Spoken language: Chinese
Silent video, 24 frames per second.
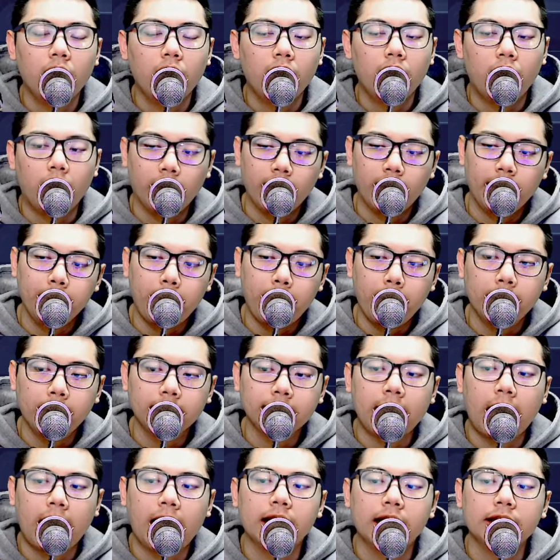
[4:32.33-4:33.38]
OK，慢慢
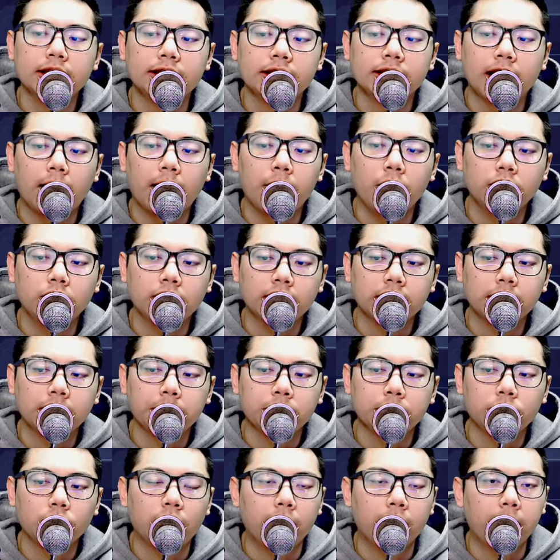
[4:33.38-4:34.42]
弹了起来。目前在这
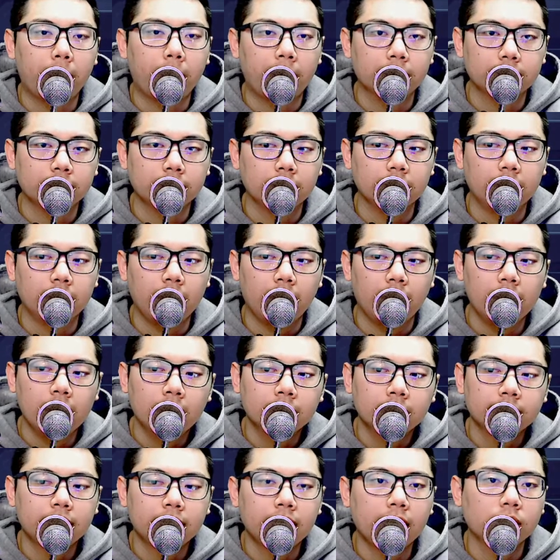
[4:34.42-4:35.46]
边做横盘震荡，
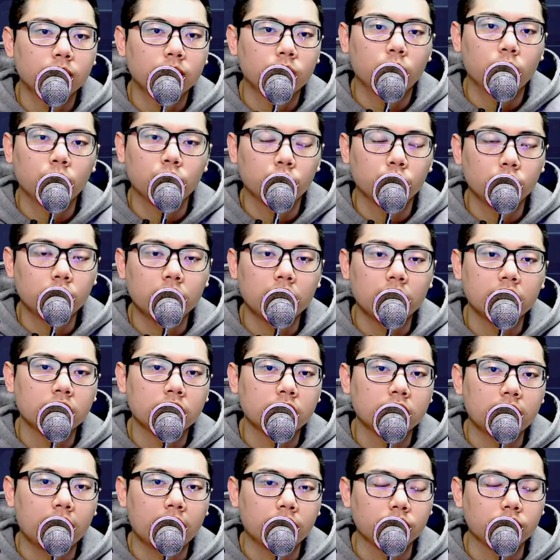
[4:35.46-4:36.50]
站在所有均线
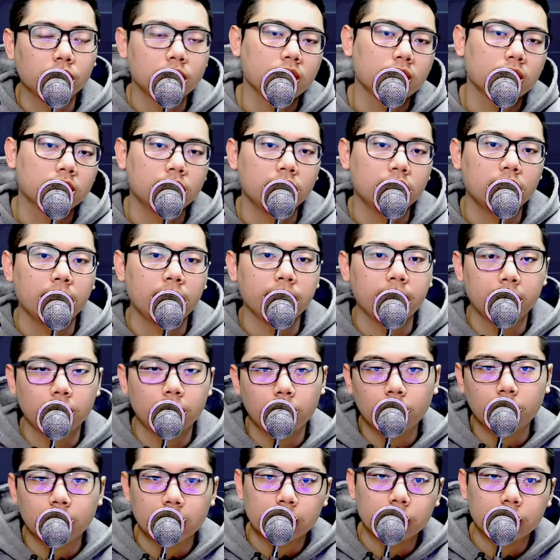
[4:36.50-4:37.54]
之上，所以这个震荡偏
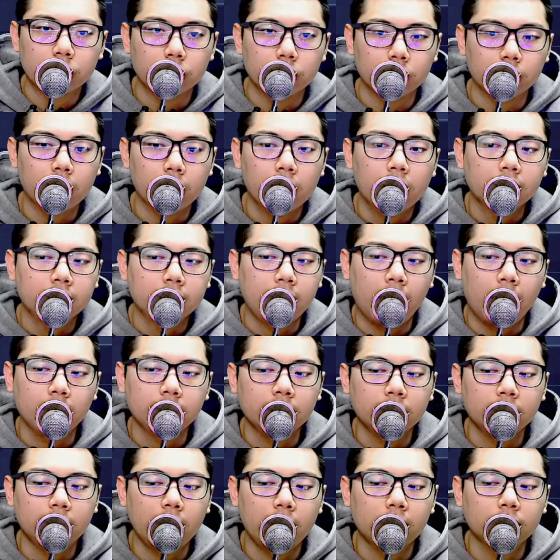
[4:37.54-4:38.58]
多格局，长
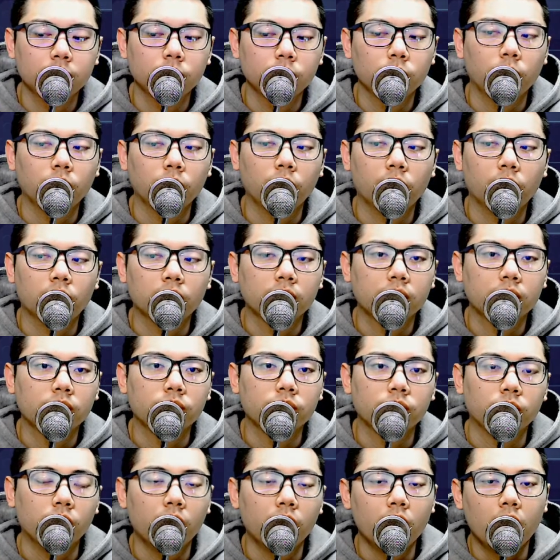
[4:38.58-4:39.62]
线当然是多头格
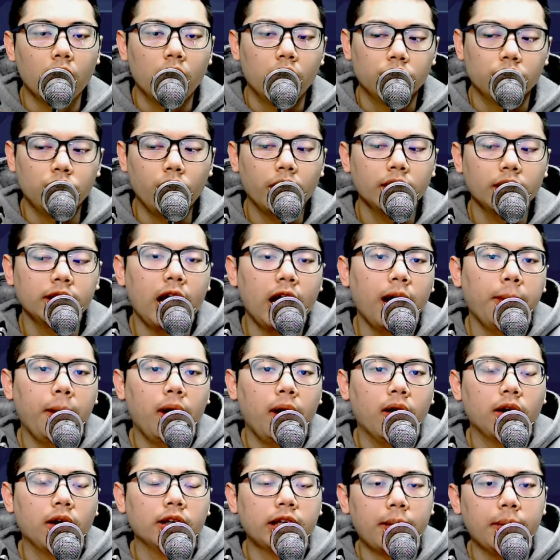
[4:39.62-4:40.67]
局。所以我跟大家
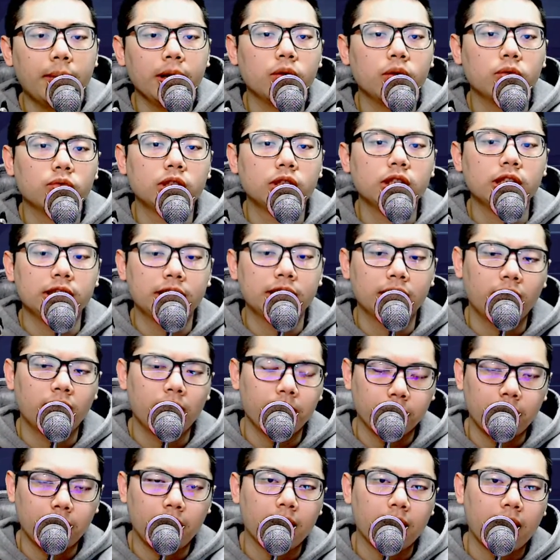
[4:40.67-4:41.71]
报告，台北股市你千万
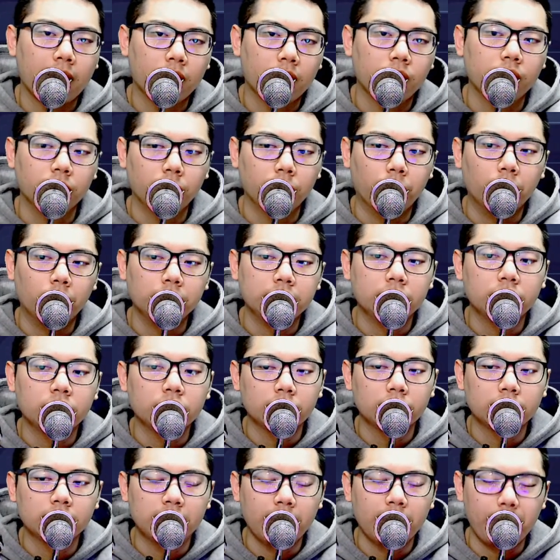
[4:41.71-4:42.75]
不要看空的逻辑
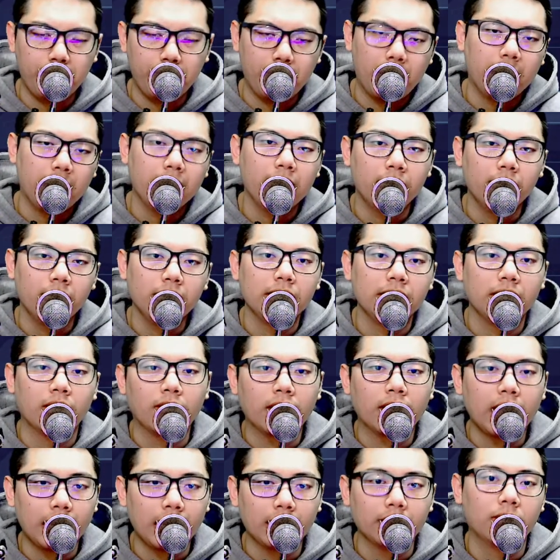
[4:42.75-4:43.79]
就是它没有理由
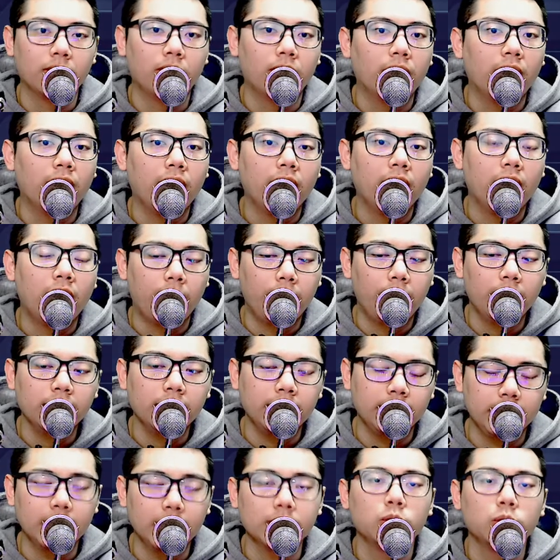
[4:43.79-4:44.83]
看空啊，好不好？你
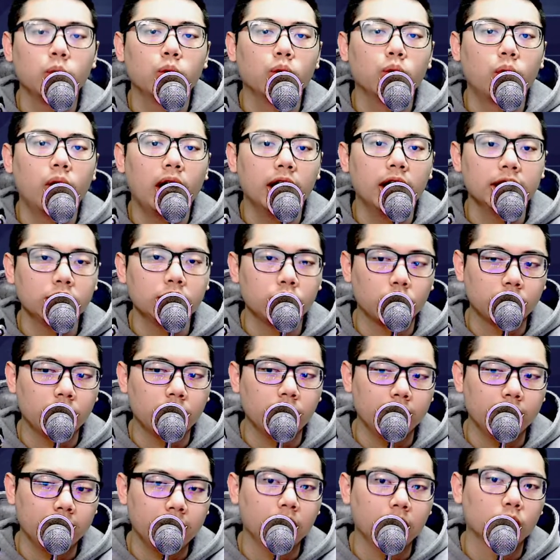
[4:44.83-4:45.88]
一定要做多，而且手上
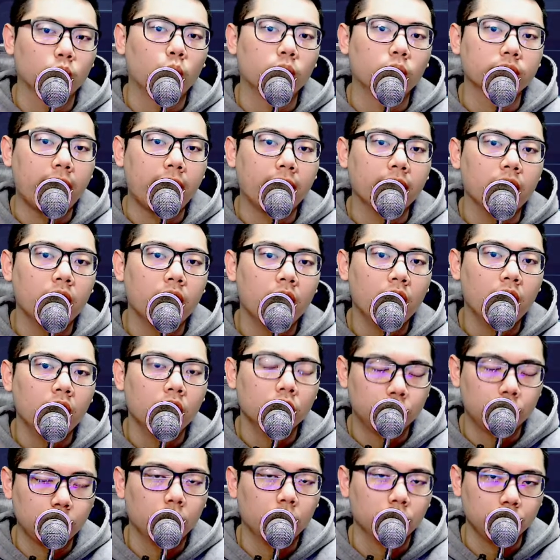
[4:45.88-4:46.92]
一定要多单，
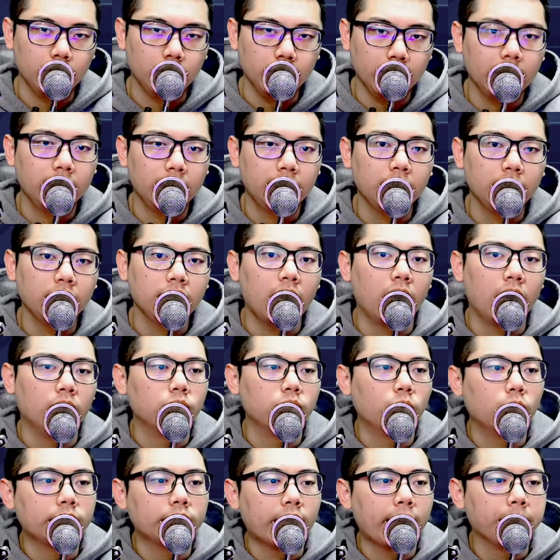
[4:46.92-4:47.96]
手中一定要
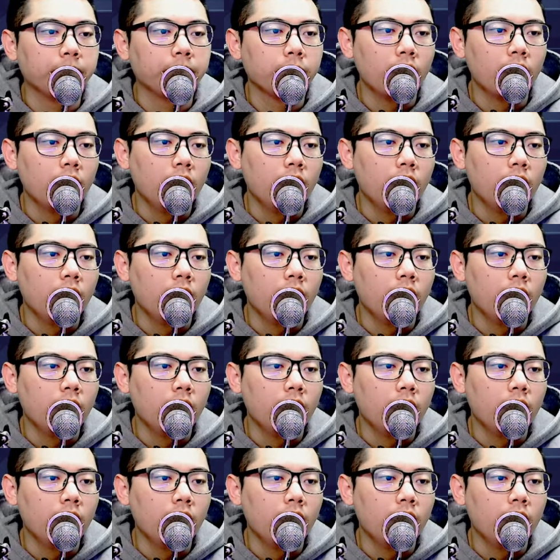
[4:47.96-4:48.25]
多单。